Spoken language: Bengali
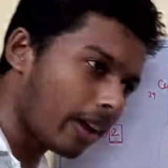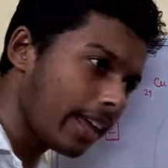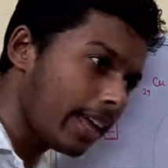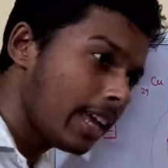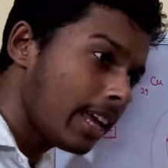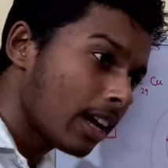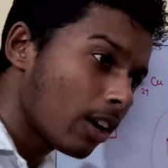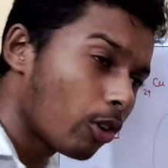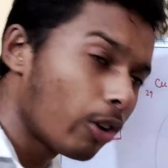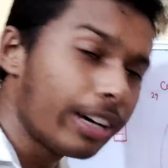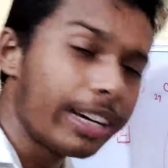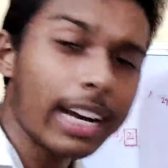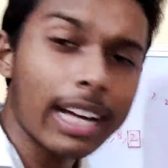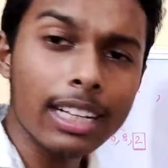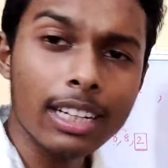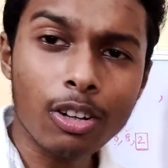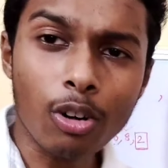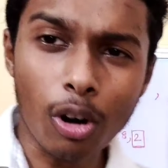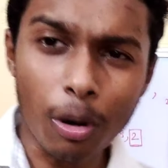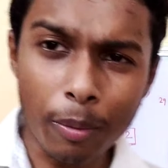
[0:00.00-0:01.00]
নয় ওইটা
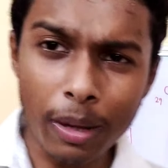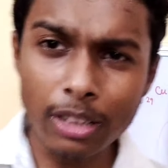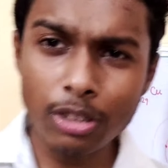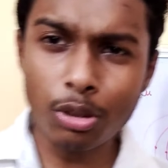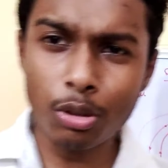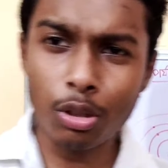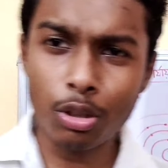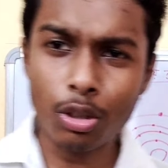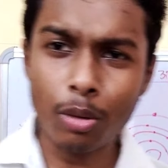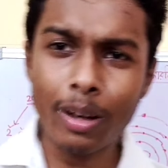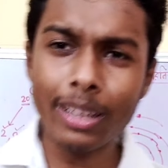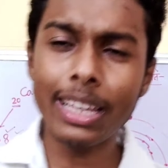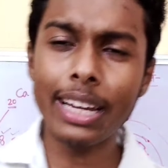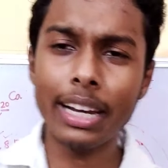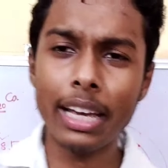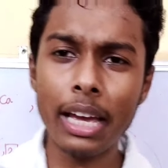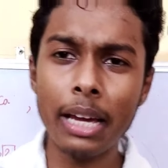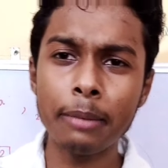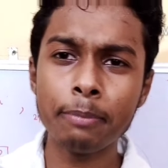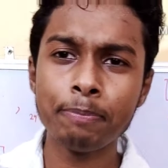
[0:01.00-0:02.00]
করবার জন্য
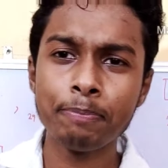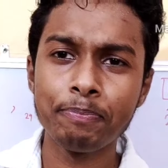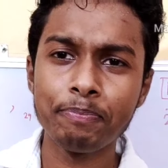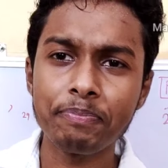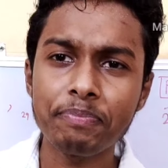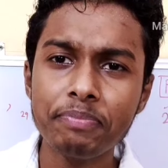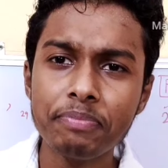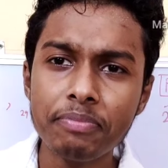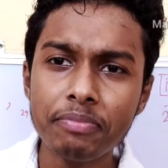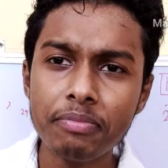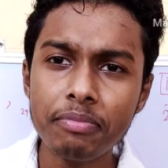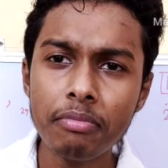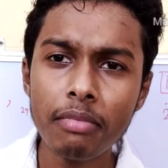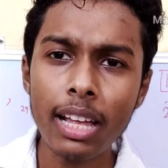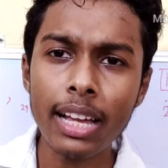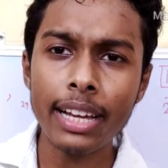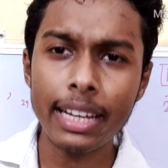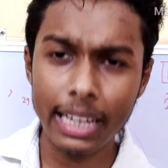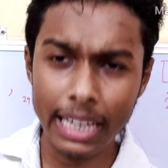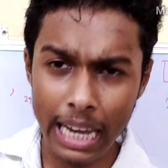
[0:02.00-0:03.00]
তোমাদেরকে
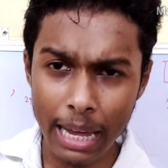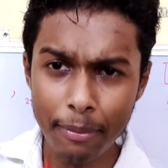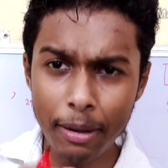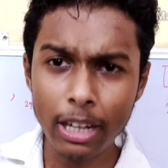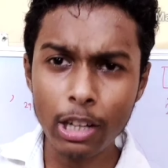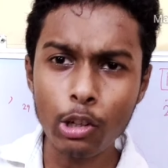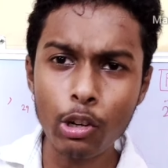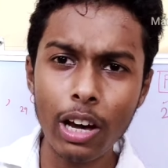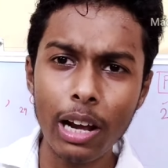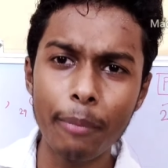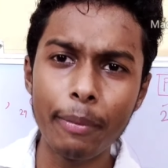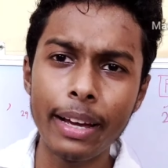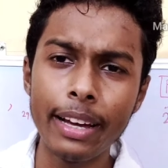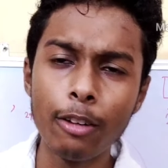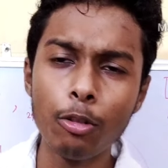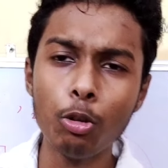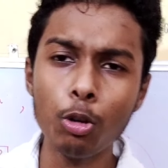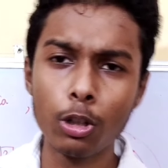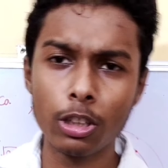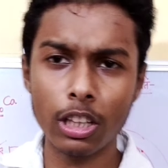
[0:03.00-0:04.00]
ইলেভেন টুয়েলভে
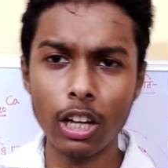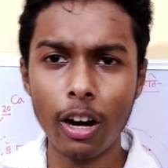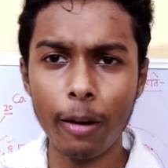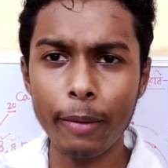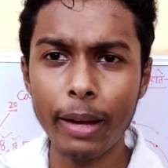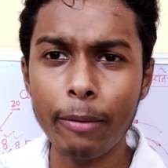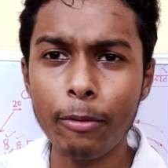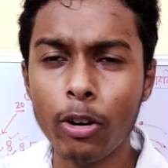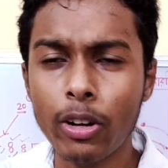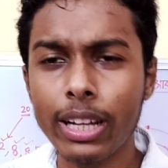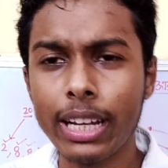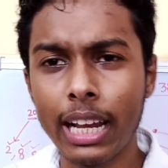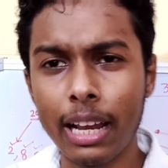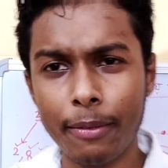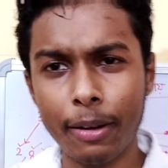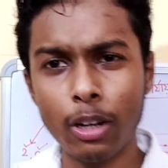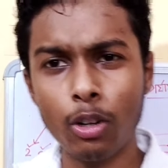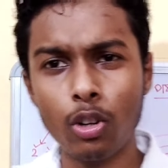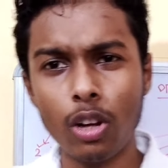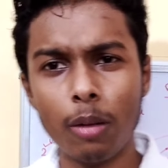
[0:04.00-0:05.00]
উঠতে হবে এবং
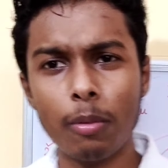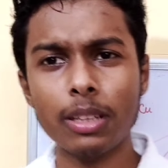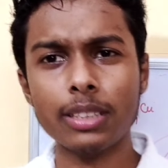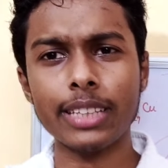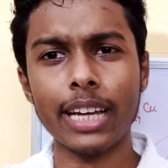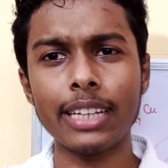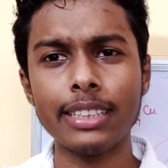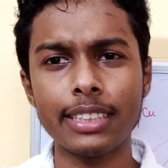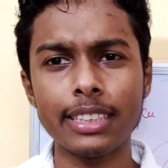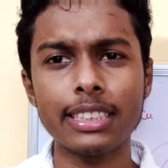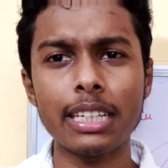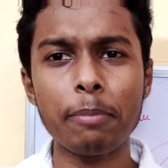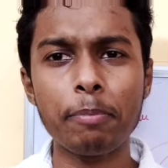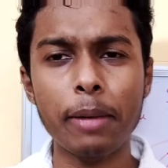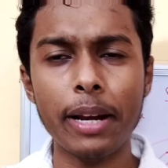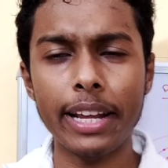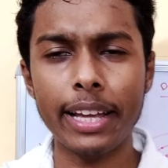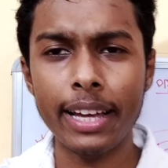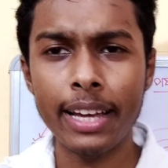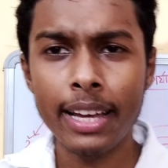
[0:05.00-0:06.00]
ইলেভেন টুয়েলভে সায়েন্সের
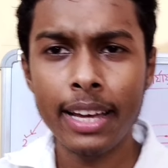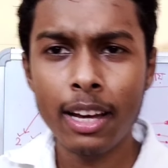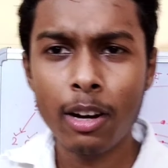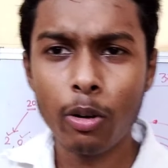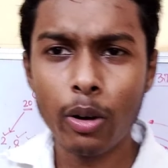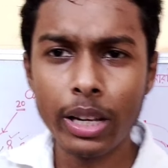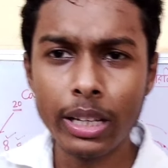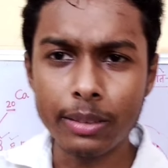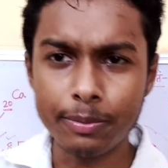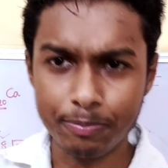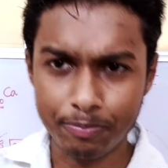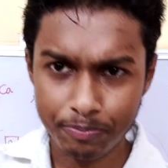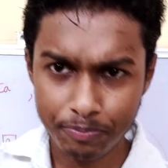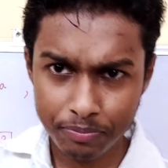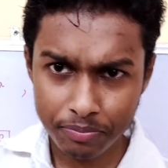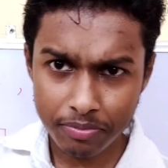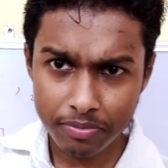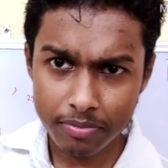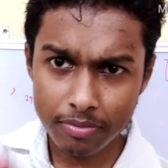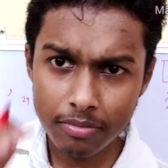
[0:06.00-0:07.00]
চ্যাপ্টারে ওই
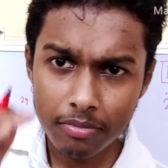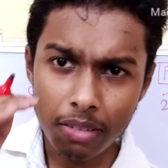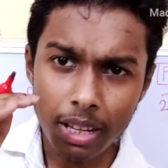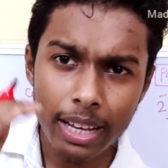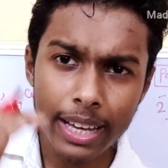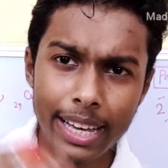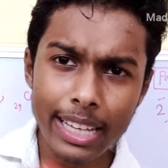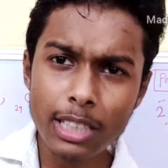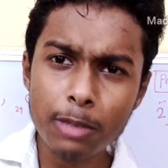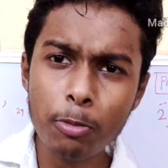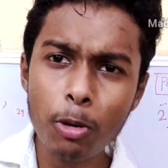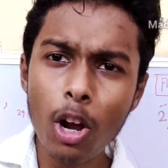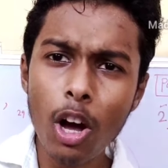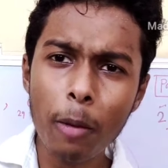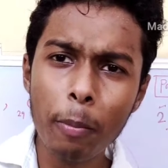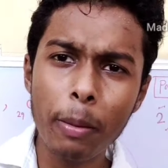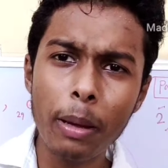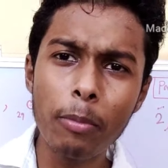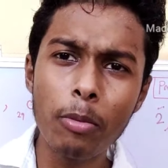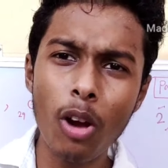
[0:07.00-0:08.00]
এস ব্লক
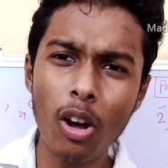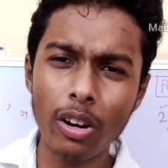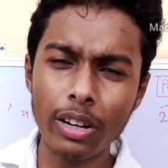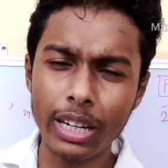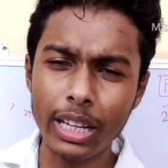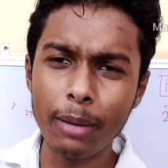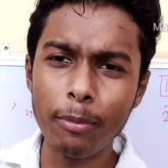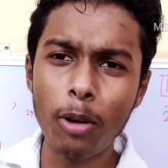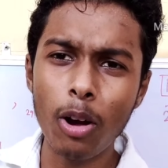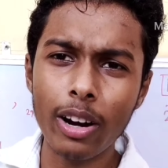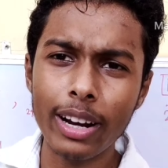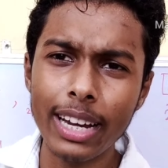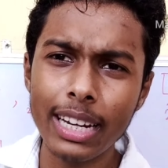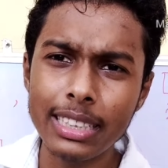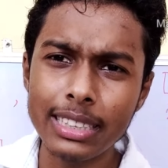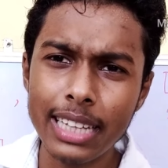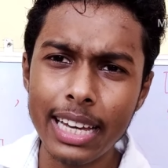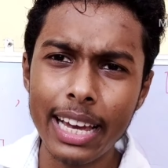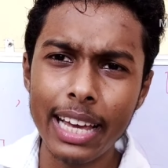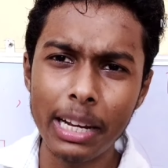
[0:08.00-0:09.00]
পি ব্লক ডি ব্লকের
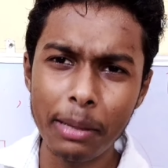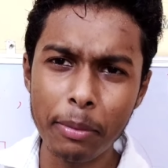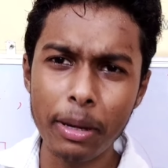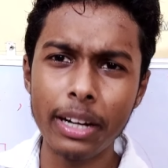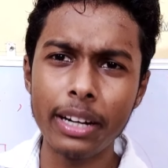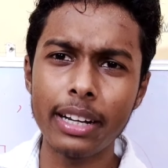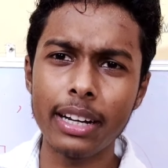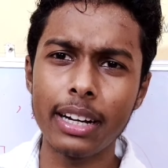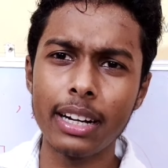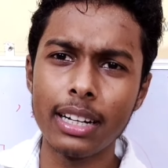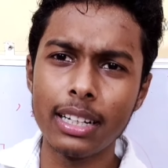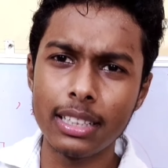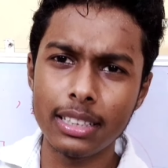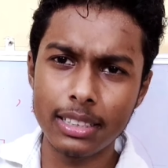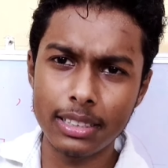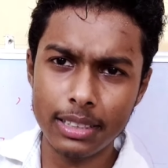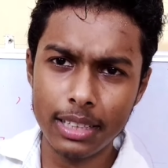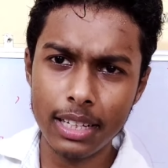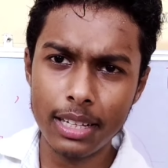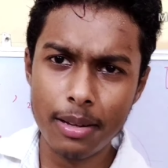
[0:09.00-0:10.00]
যে এলিমেন্ট
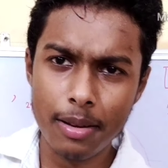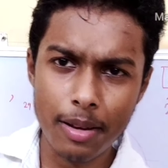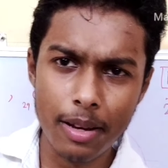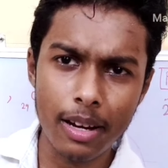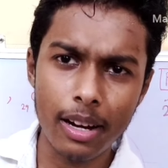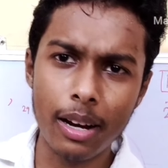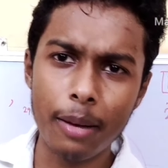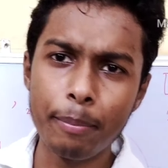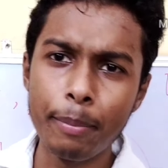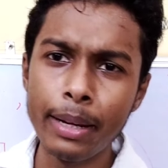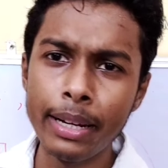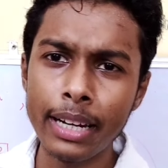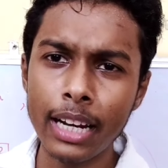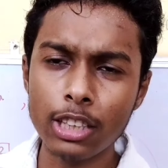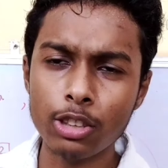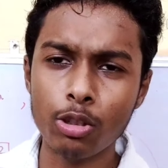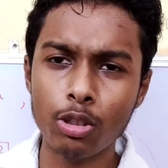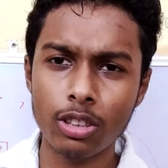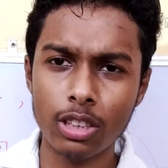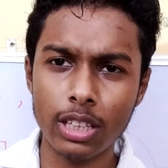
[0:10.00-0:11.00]
যে
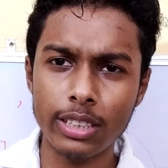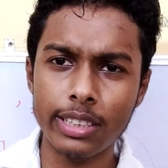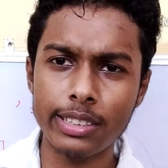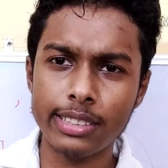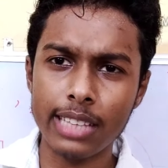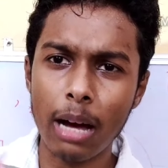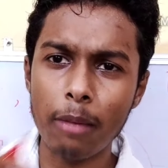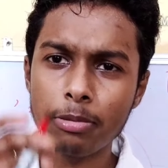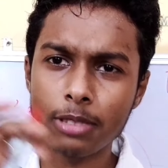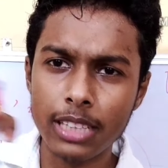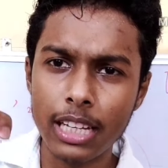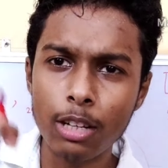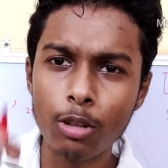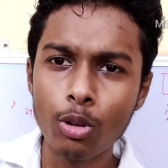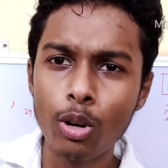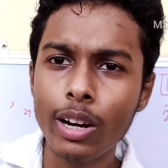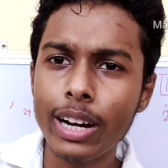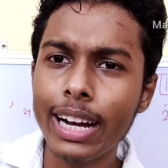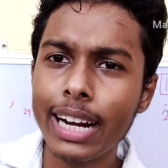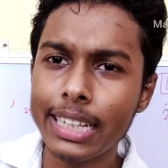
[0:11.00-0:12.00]
বিন্যাস করতে হয় যে
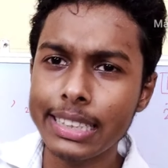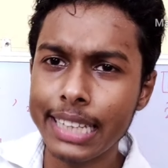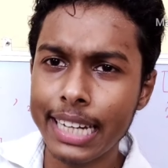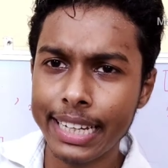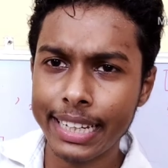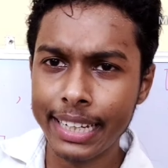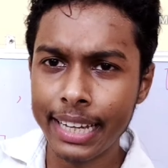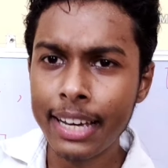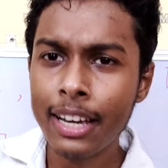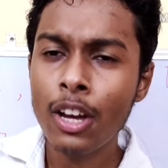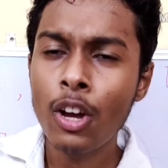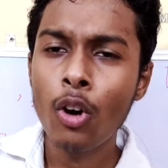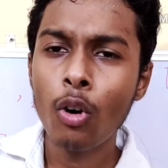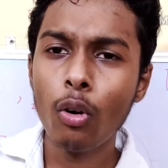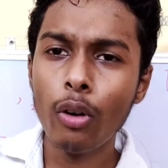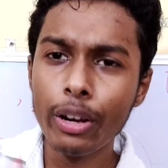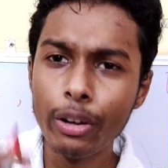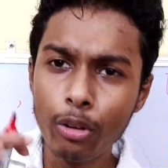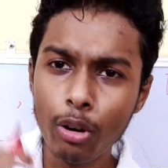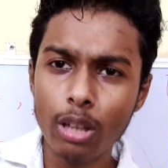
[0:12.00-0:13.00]
সাবসেলগুলোকে কাজে লাগিয়ে
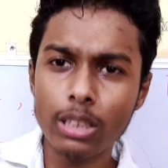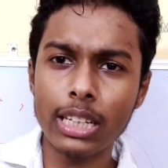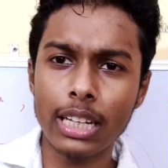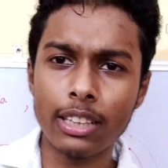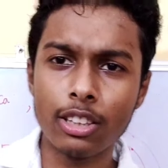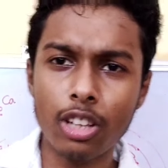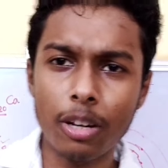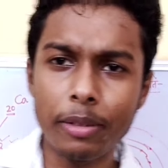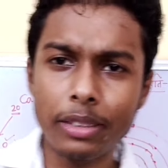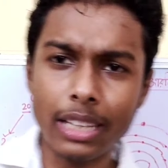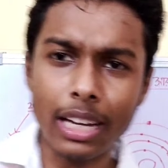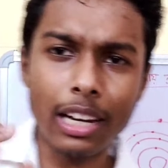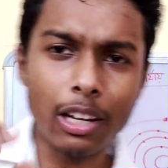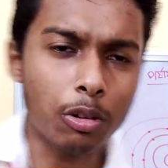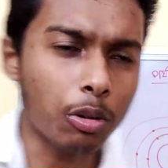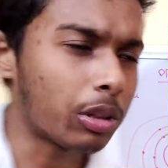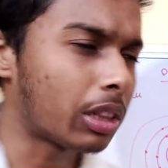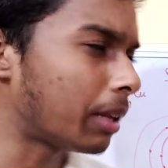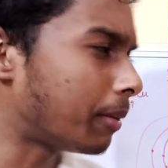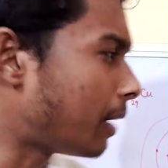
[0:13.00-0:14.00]
ওইগুলো জানতে হবে তাহলে
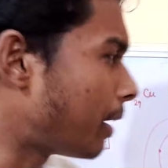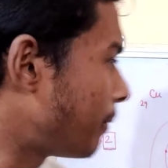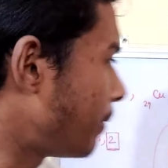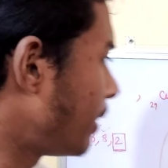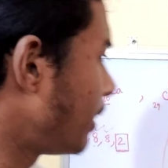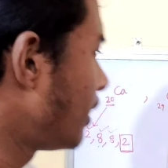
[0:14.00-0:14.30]
করতে পারবে